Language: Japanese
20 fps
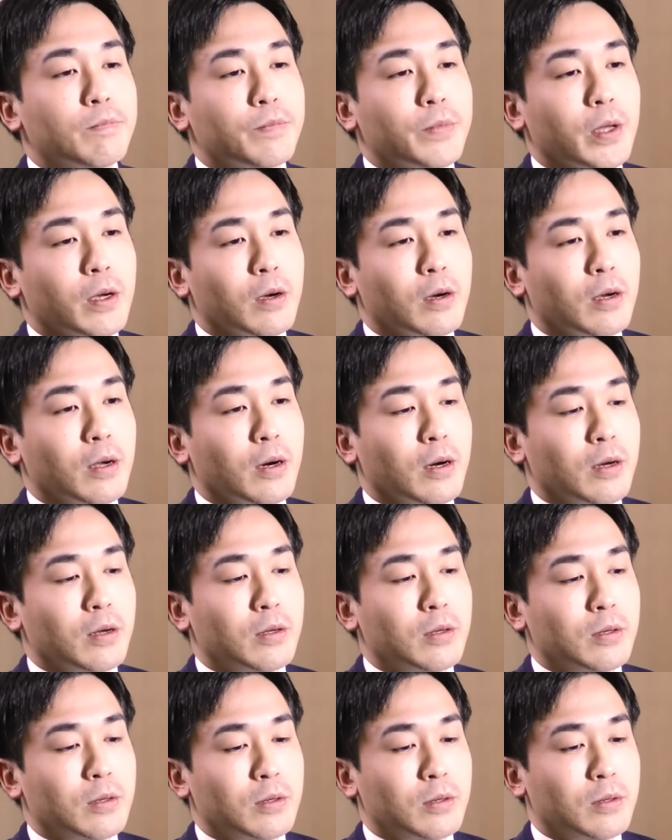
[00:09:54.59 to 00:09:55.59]
だから
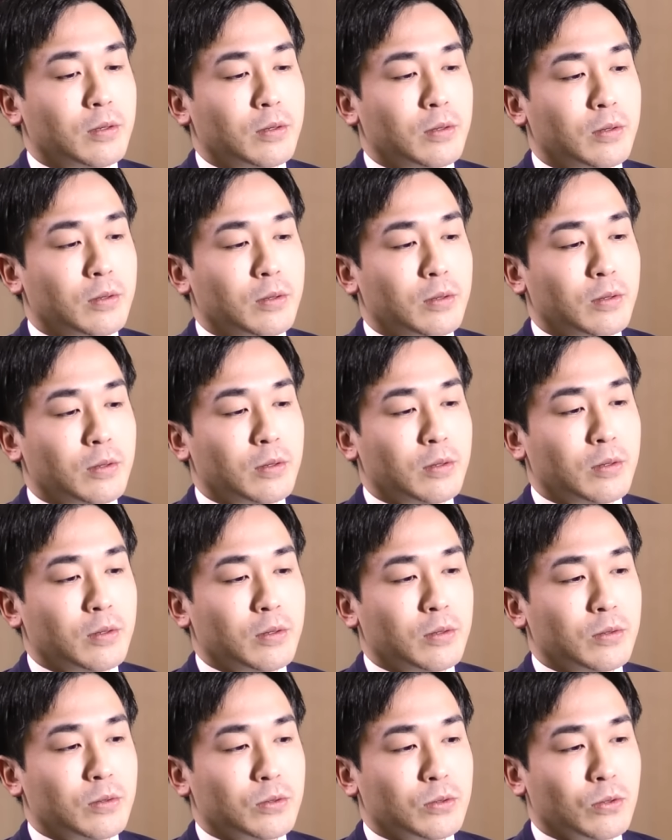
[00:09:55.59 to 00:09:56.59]

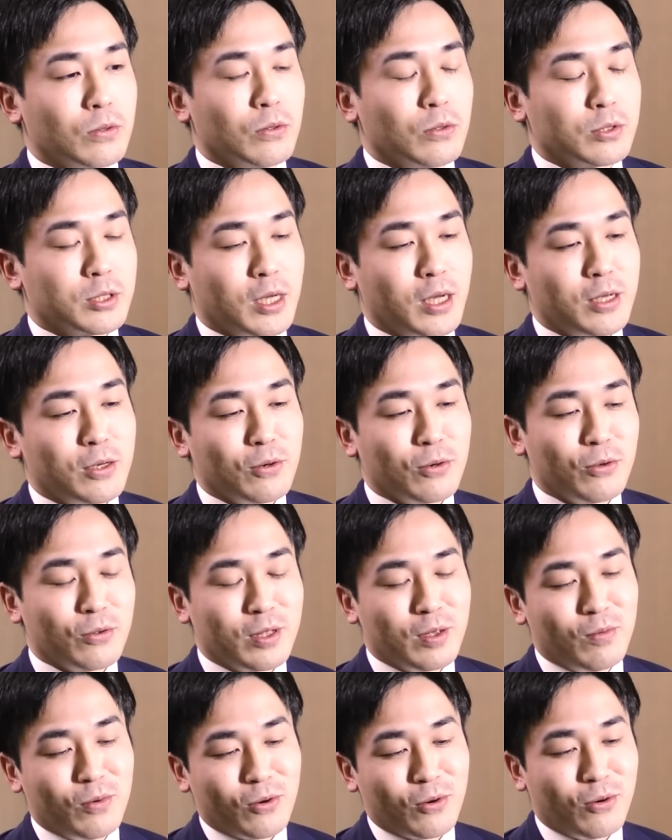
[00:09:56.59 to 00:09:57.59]
そう最後の
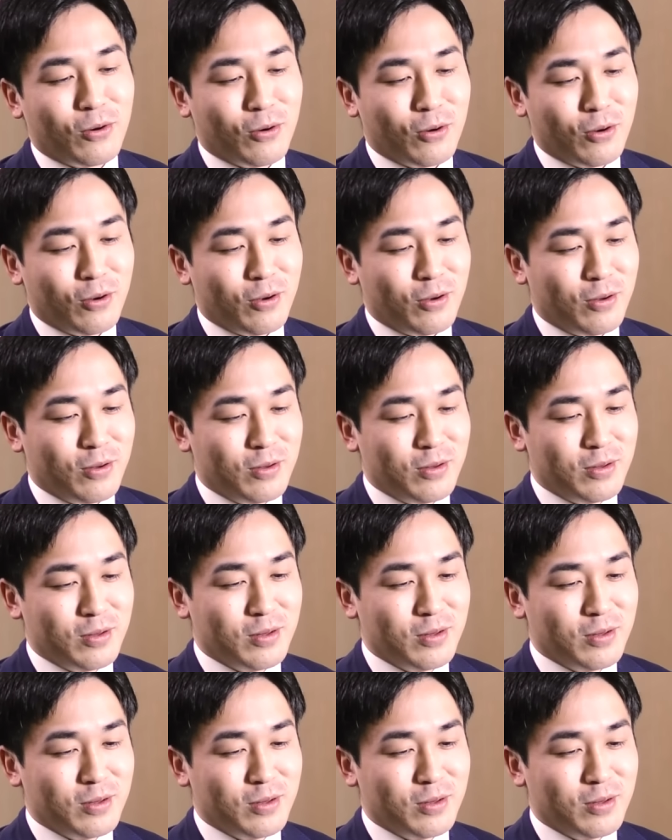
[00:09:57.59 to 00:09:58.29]
でもこう